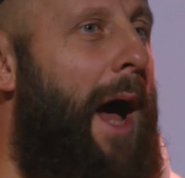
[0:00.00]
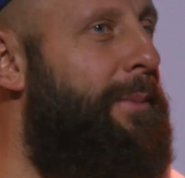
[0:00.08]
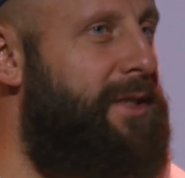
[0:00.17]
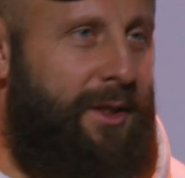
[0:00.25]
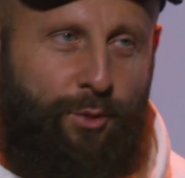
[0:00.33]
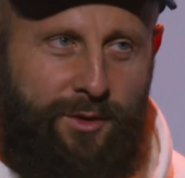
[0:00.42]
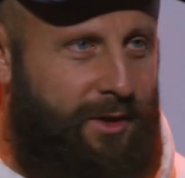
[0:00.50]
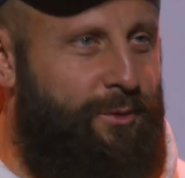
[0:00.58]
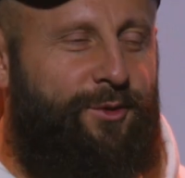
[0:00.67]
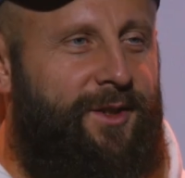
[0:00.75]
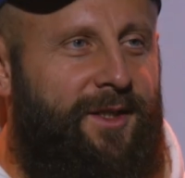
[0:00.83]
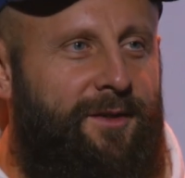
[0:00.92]
абсолютно не
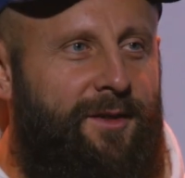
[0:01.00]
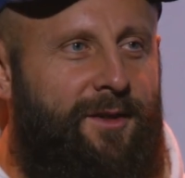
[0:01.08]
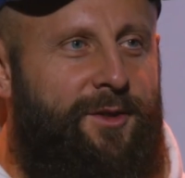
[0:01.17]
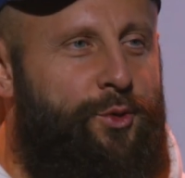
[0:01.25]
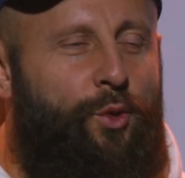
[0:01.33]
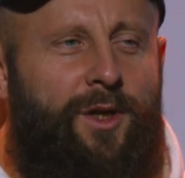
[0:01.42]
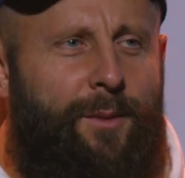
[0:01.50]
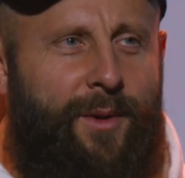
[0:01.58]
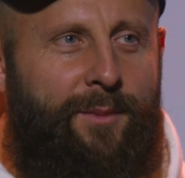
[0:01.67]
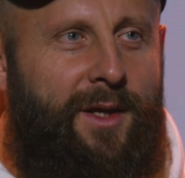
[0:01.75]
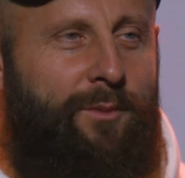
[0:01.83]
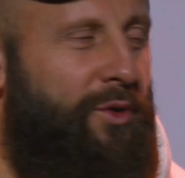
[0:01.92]
нужна. Сколько
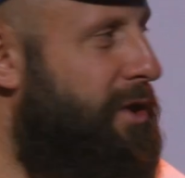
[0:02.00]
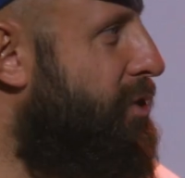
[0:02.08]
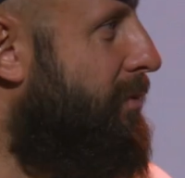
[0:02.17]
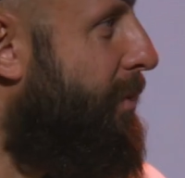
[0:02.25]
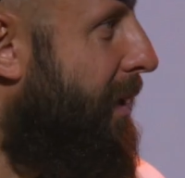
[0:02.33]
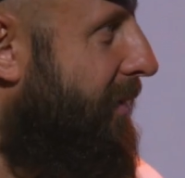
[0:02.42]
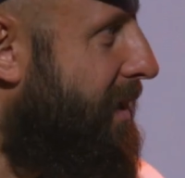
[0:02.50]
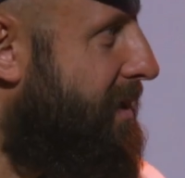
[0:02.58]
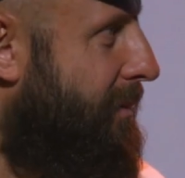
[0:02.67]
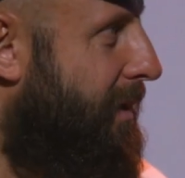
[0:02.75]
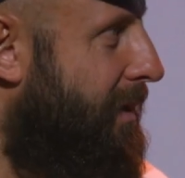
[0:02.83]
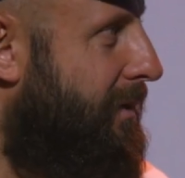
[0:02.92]
промиль можно, чтобы права не
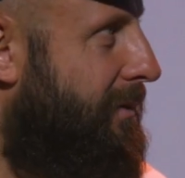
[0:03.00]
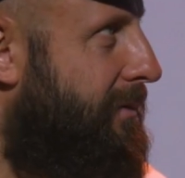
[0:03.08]
забрали?